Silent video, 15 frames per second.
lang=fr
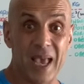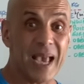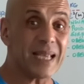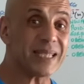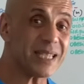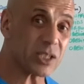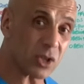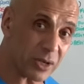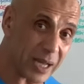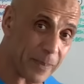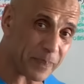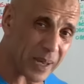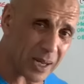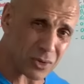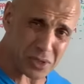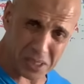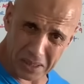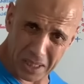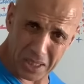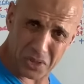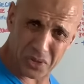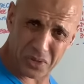Et c'est ce qu'on appelle aux
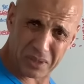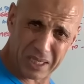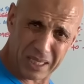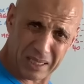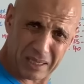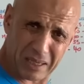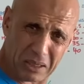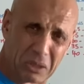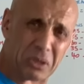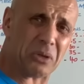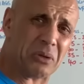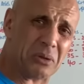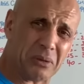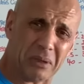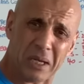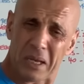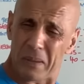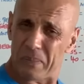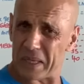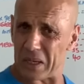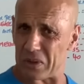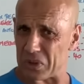États-Unis que,
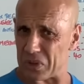bien